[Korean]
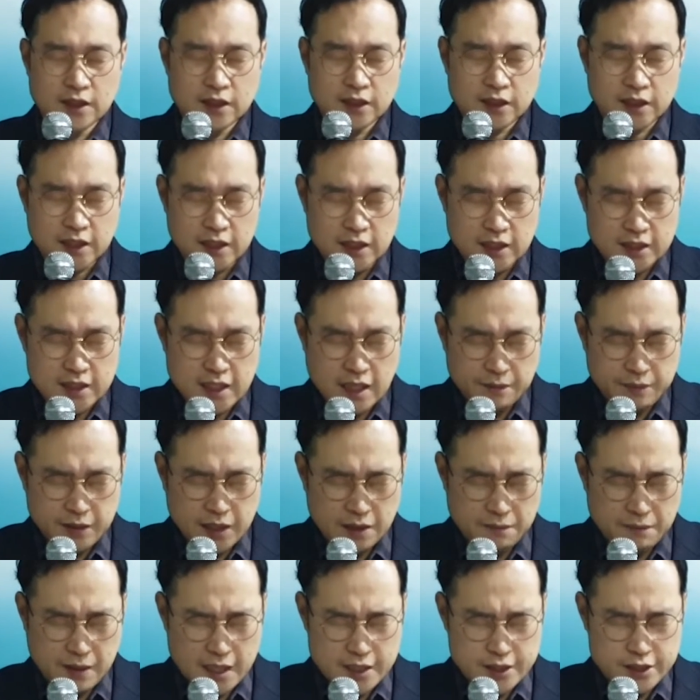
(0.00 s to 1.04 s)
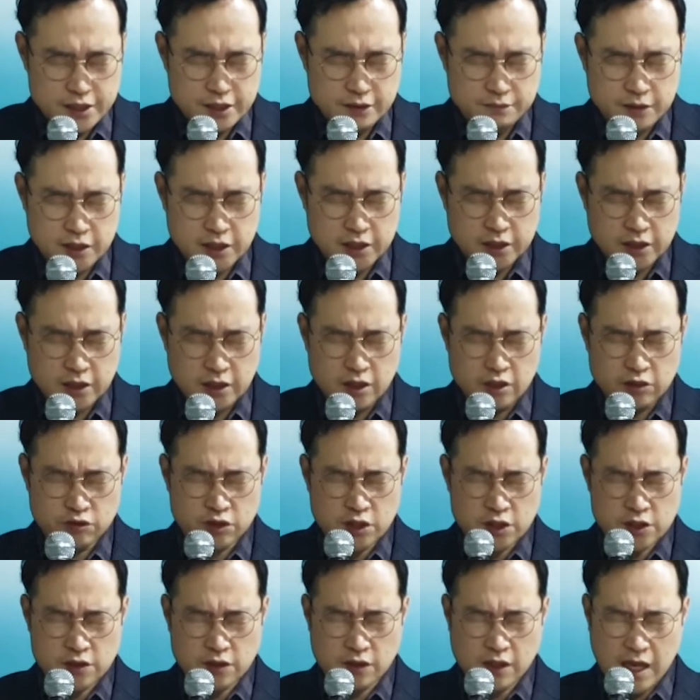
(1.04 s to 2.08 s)
길잡이의 말씀을
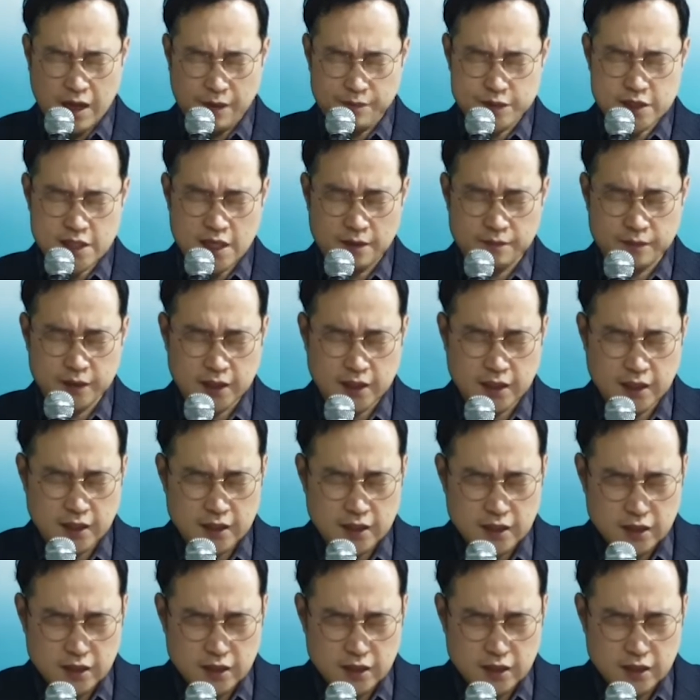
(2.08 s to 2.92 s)
들려주셔서 감사합니다.